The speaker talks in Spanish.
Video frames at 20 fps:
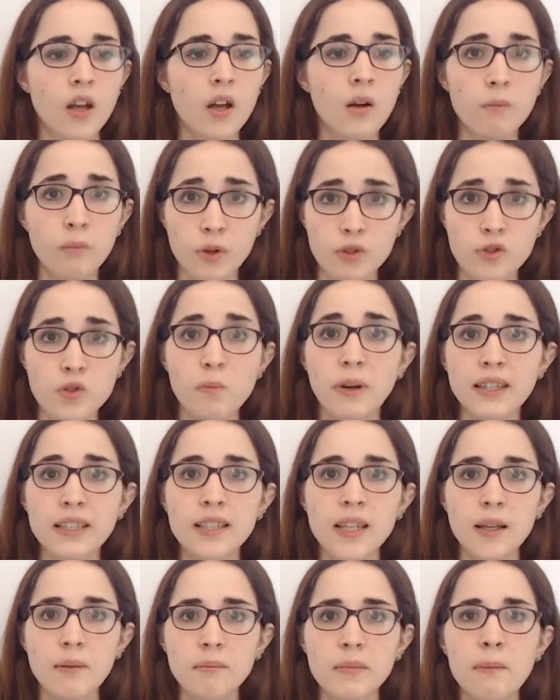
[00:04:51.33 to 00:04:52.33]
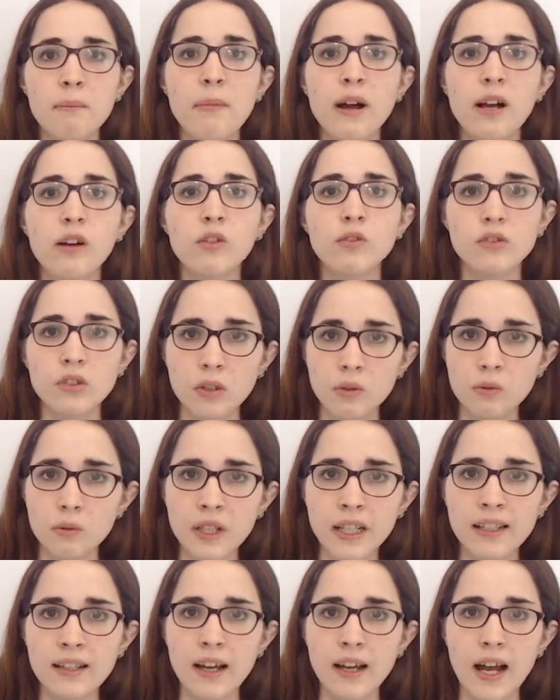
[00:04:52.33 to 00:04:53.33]
Por su parte también va a
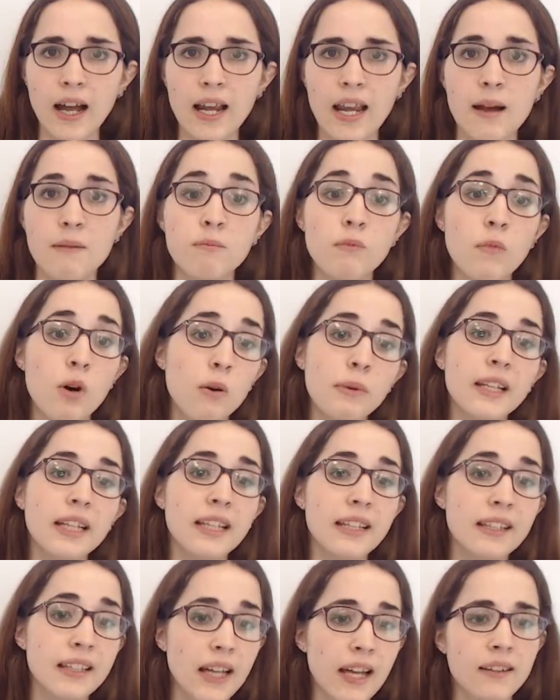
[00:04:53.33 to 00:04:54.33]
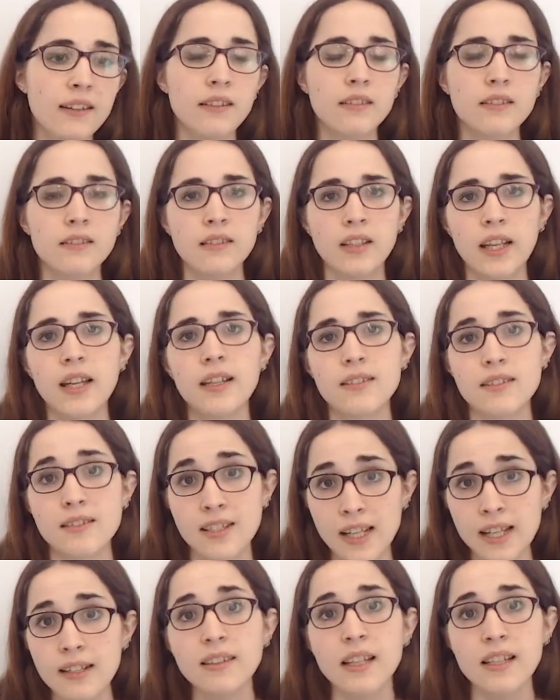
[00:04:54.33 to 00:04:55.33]
contribuir a la movilidad de
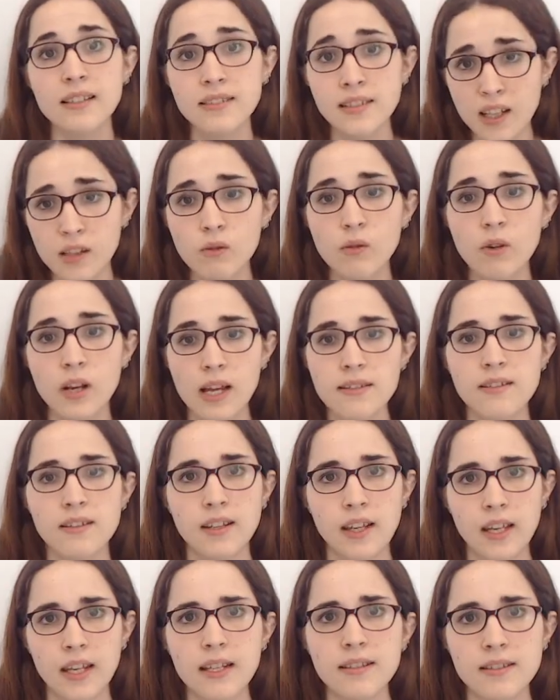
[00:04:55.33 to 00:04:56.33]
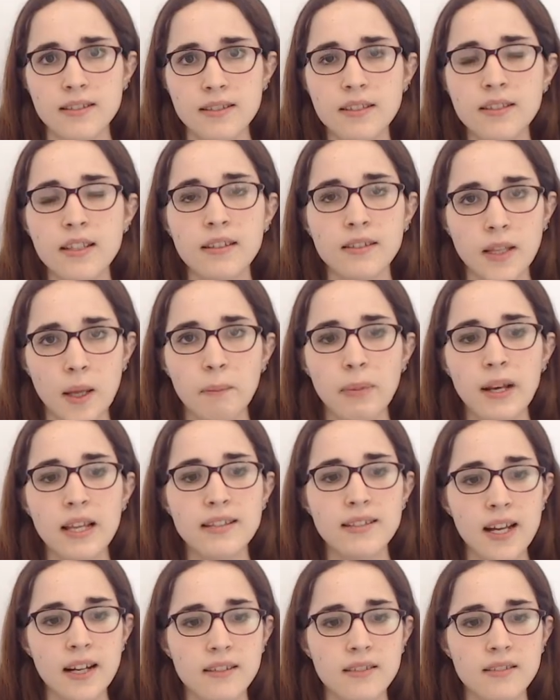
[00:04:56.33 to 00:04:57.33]
ciertas células que necesiten
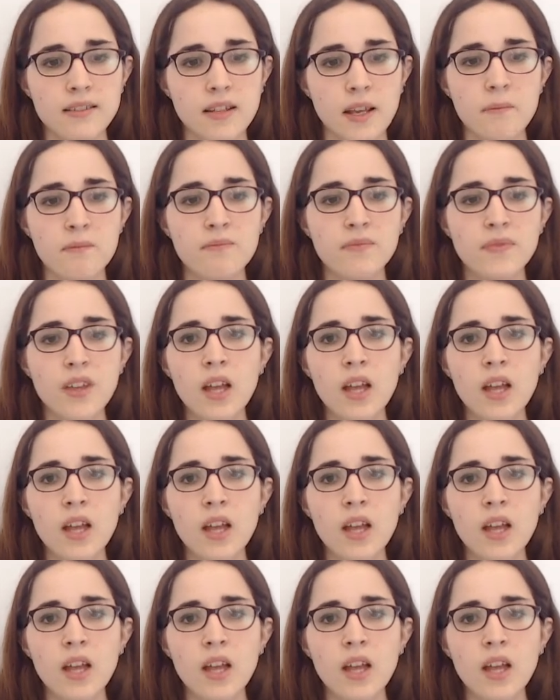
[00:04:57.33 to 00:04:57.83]
desplazarse.